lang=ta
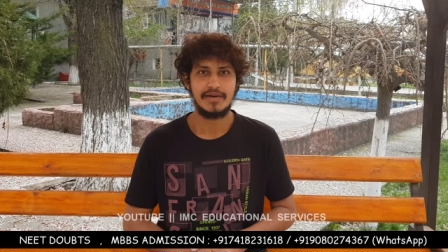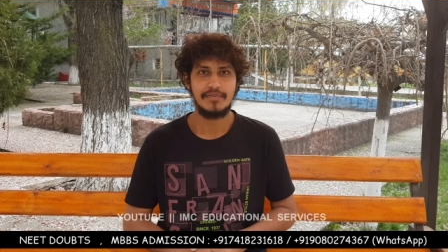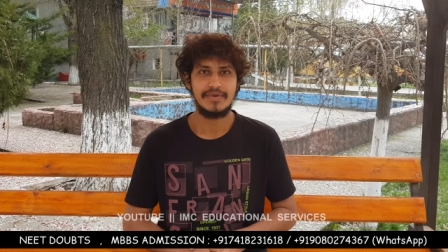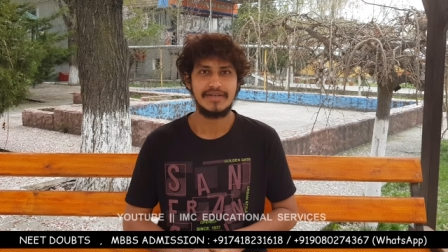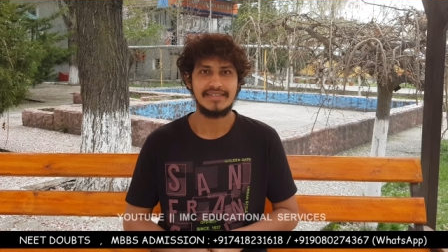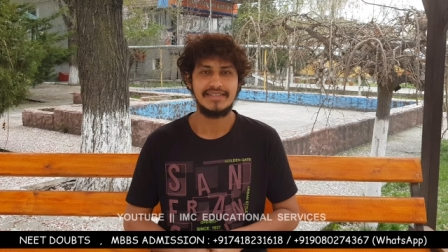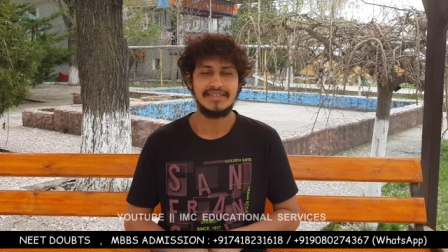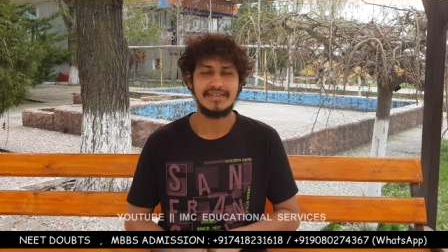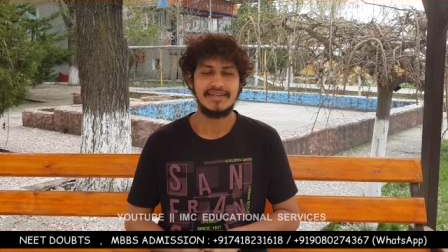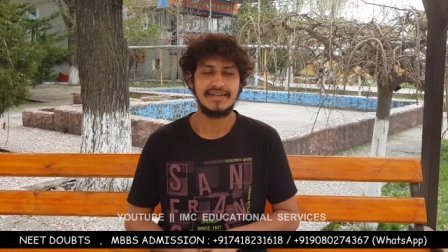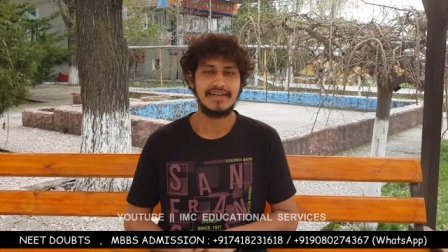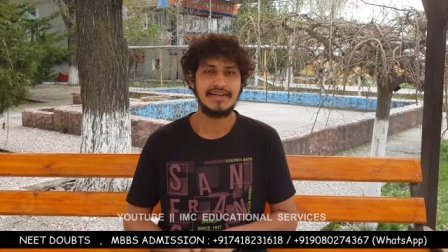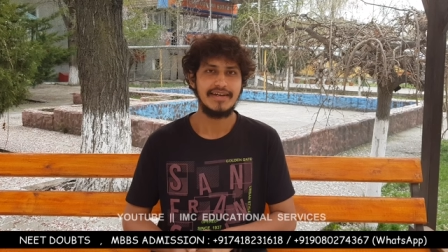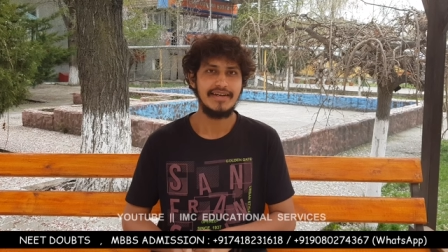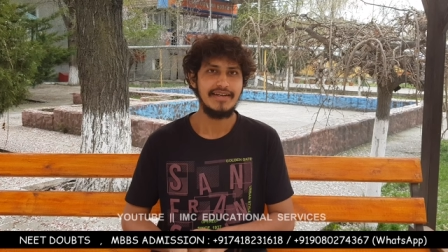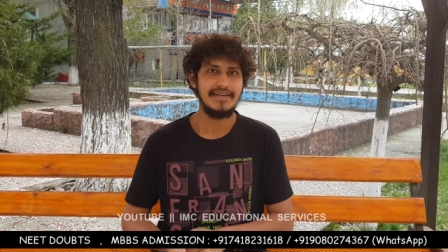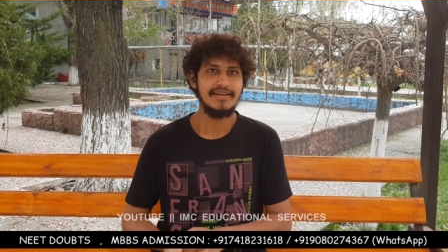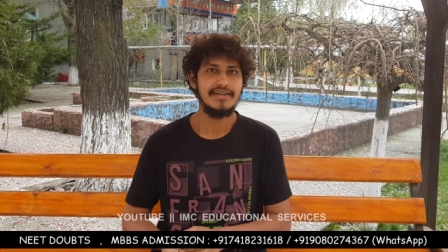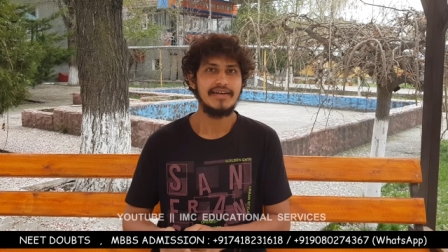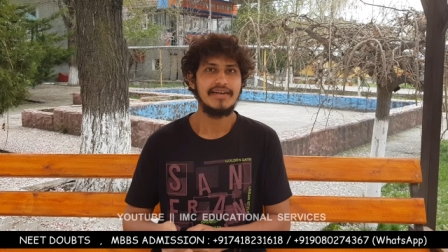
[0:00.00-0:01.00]
தான் படிச்சுட்டு
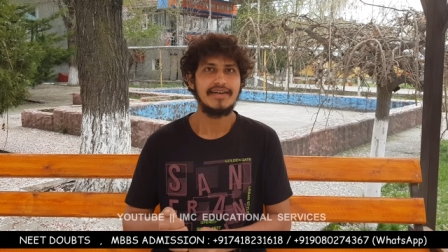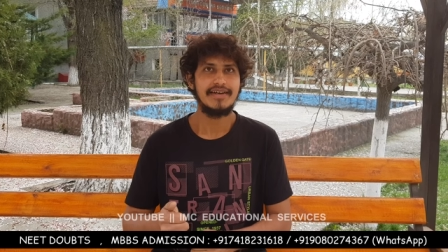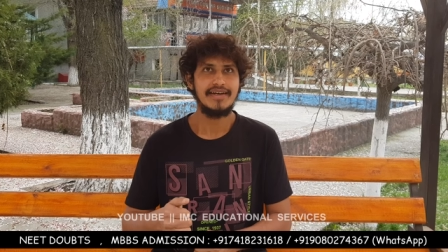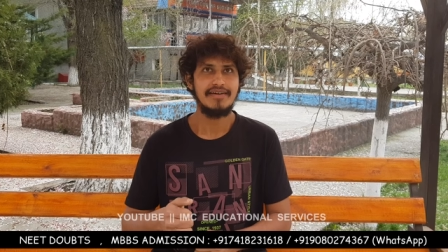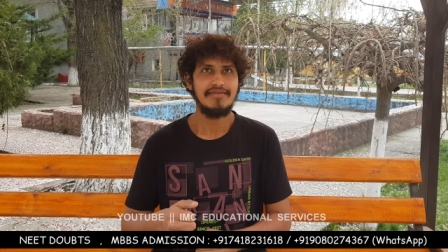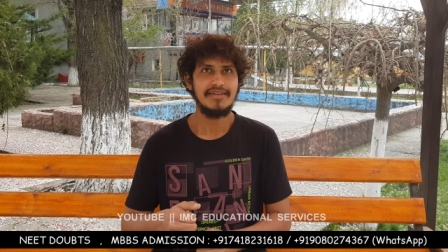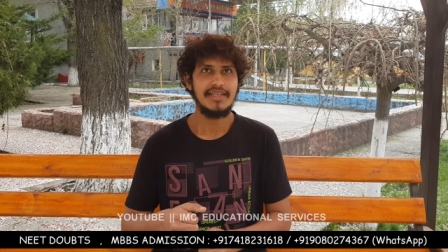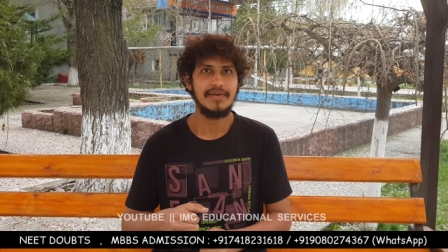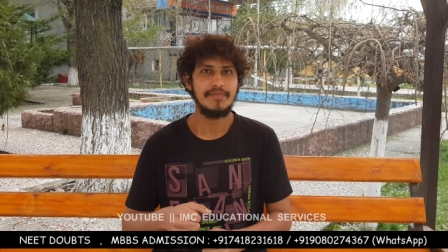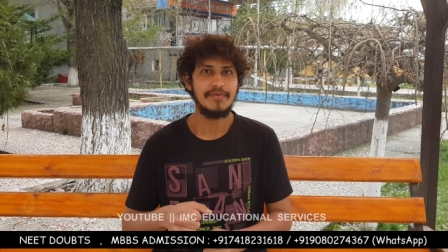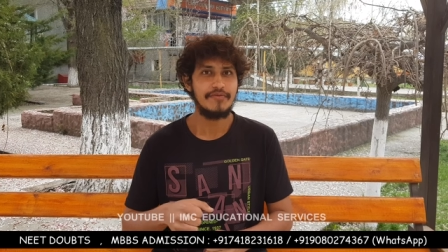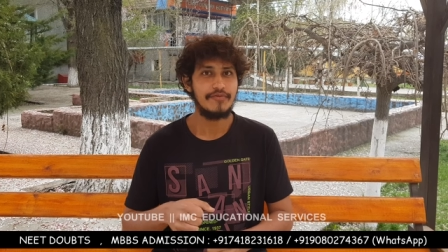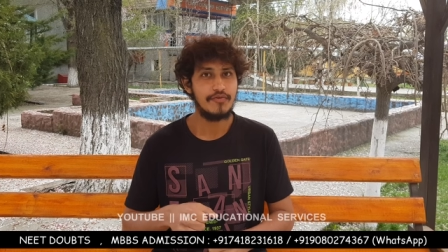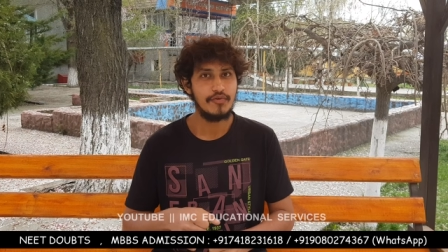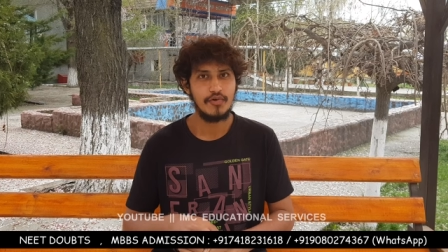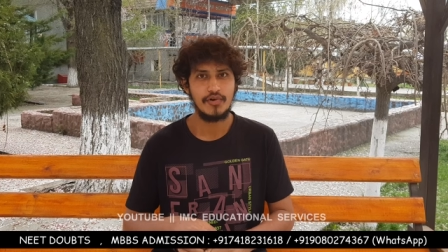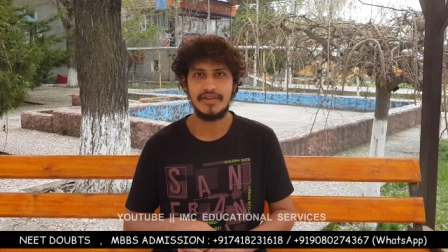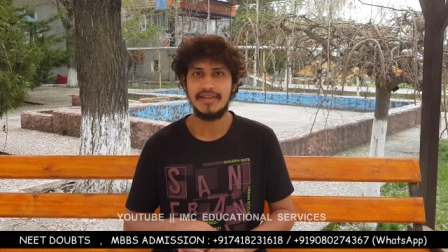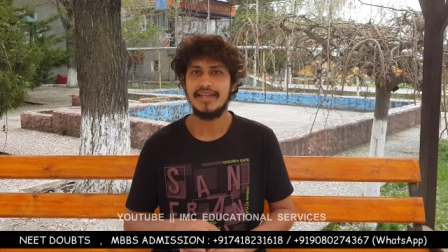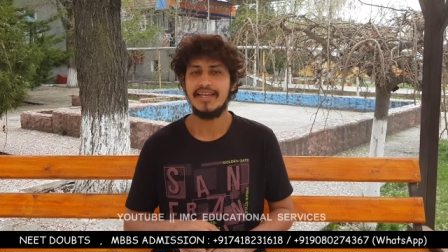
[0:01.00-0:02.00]
இருக்கிறேன் நான் வந்து இப்போ
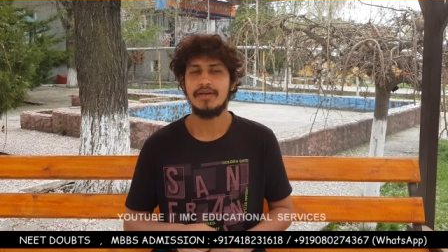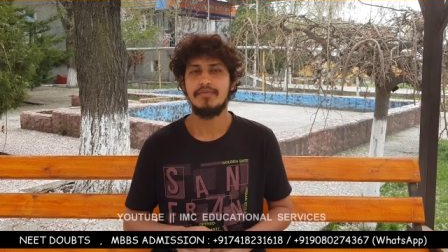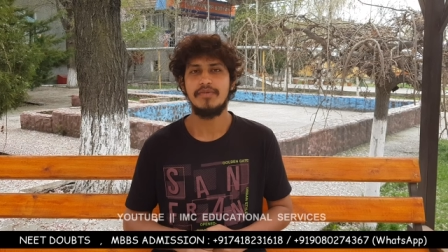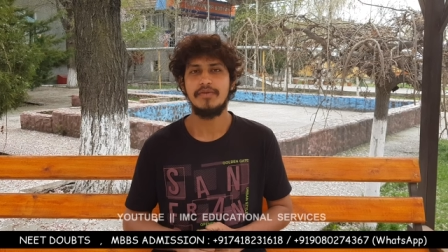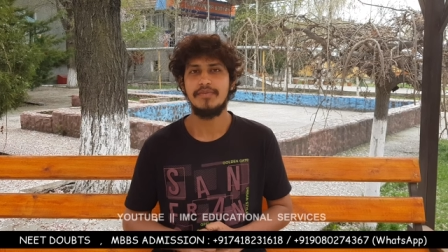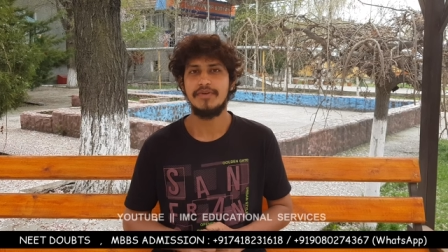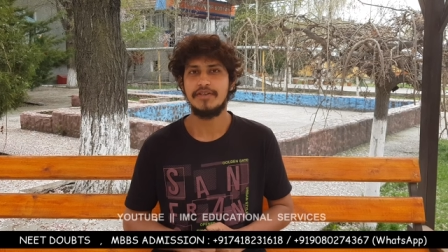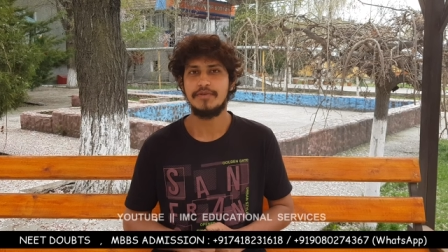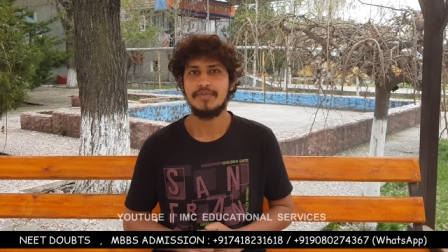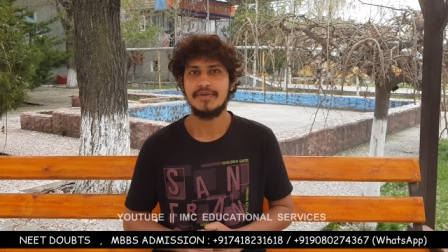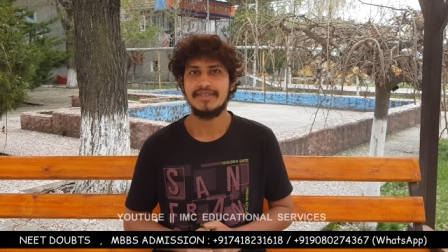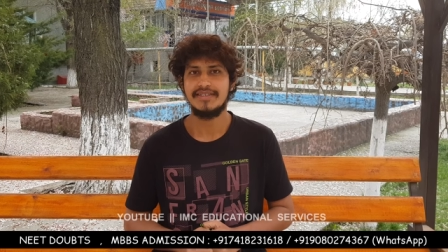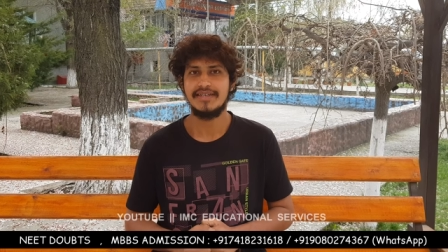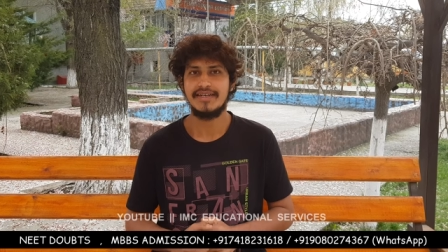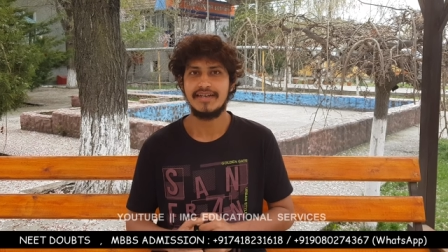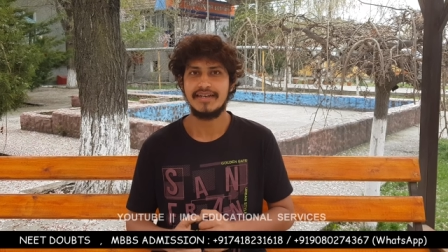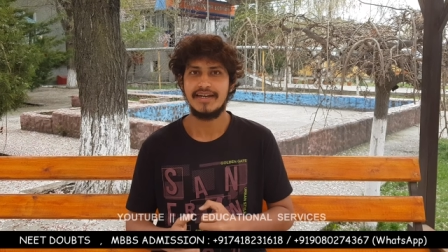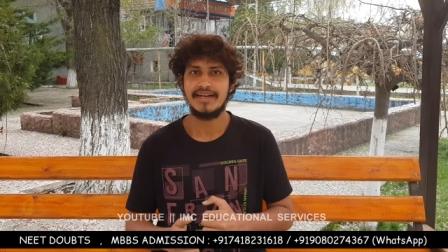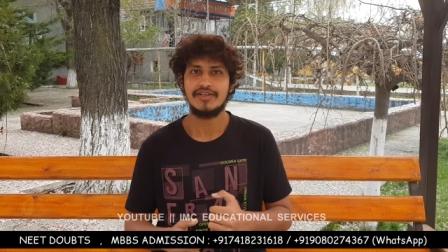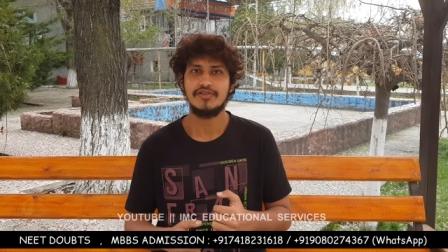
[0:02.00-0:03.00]
ஃபோர்த் இயர் எம்பிபிஎஸ்
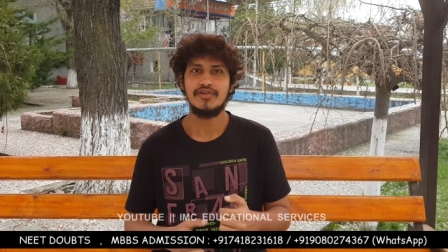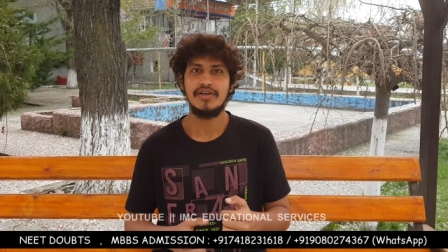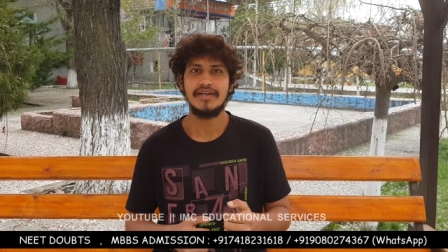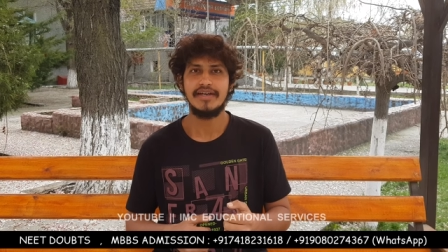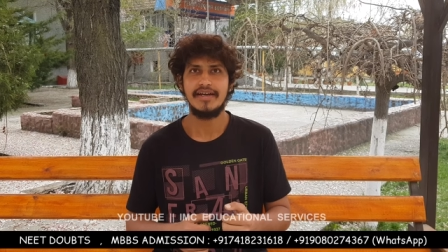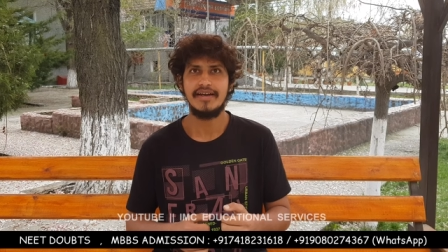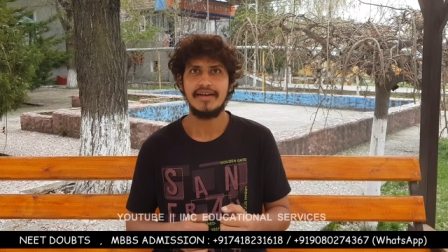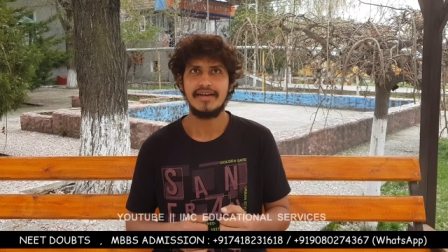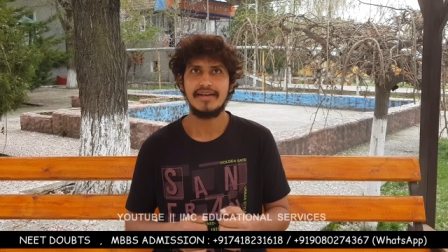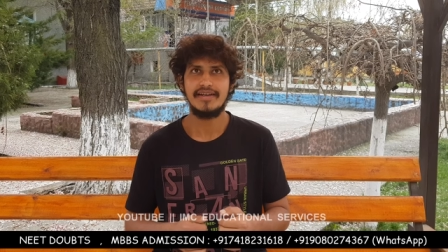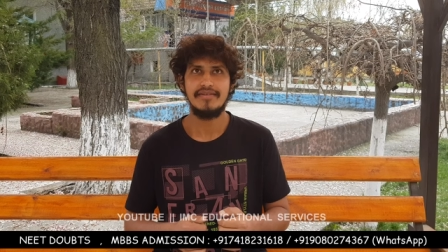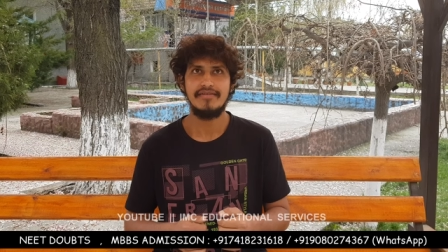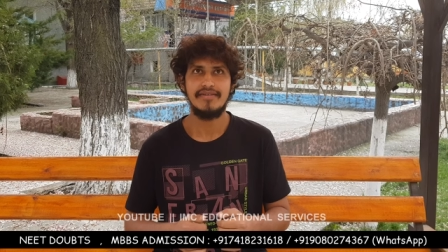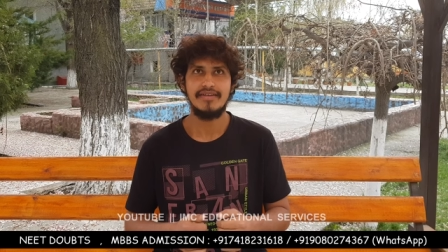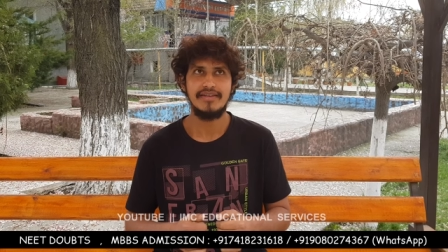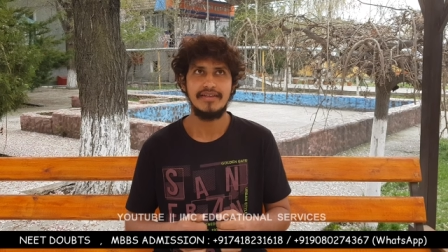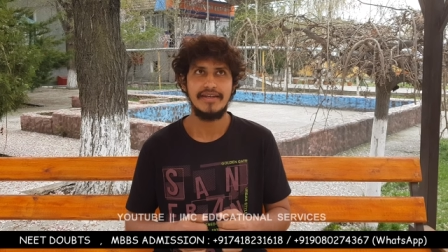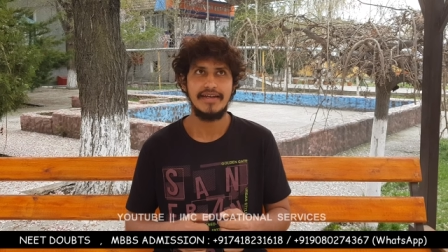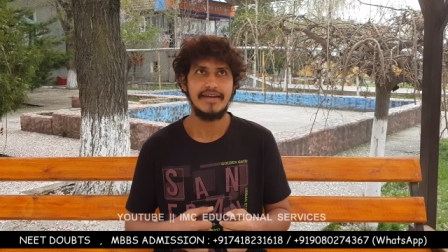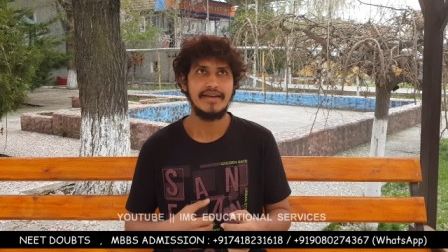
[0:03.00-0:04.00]
படிச்சுட்டு இருக்கேன் ஆக்சுவலாக எனக்கு
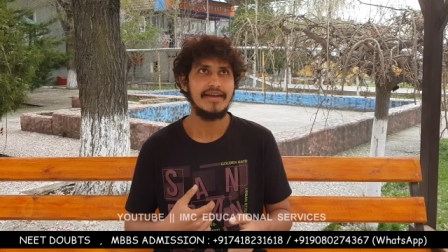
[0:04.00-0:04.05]
வந்து